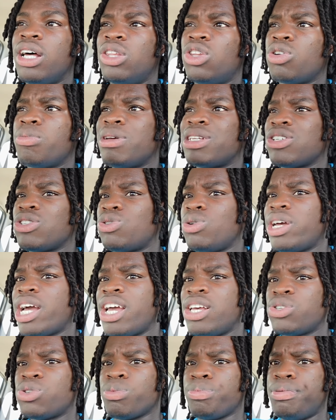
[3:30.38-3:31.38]
Donc mes chances de
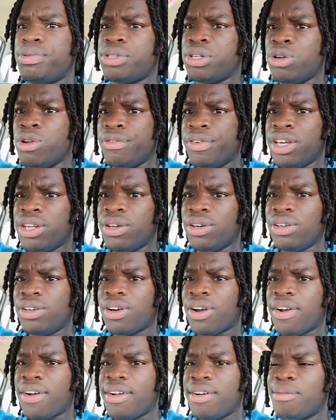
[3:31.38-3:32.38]
gagner sont plus élevées, non
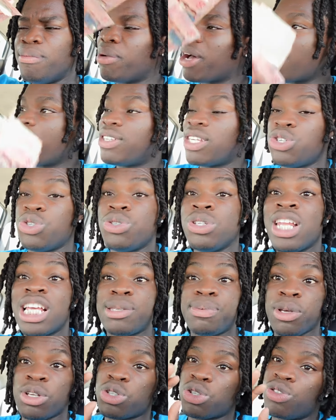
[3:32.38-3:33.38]
Bref, c'est juste une
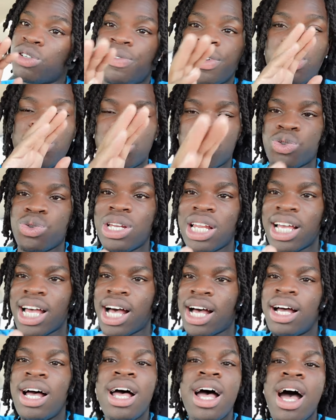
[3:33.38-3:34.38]
expérience que je vais faire aujourd'hui, les
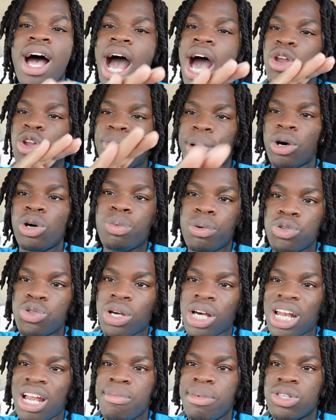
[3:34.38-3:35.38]
gars. À ne pas
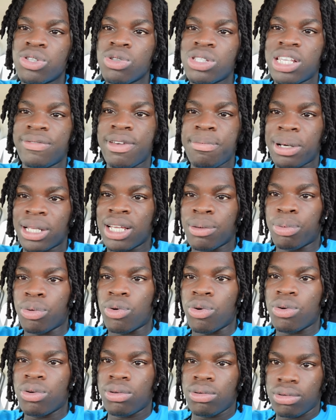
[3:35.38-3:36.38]
reproduire à la maison, c'est fait par des
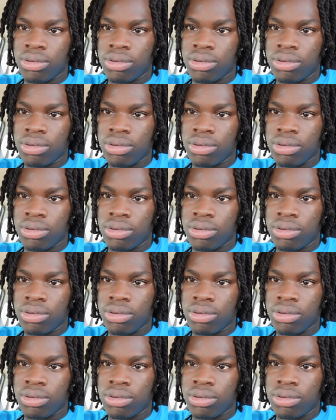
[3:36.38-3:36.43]
pros.